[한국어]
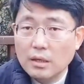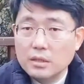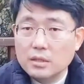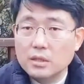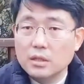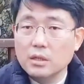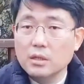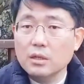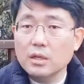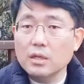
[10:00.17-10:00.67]

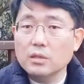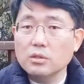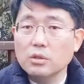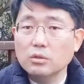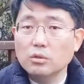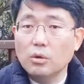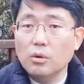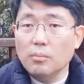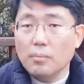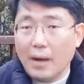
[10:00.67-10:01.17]

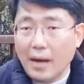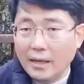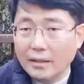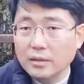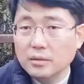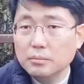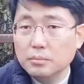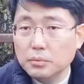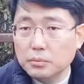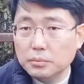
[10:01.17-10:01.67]
지역에서도
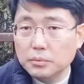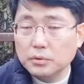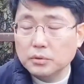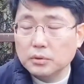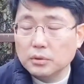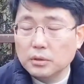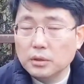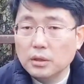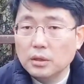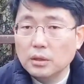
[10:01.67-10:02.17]
많은 부분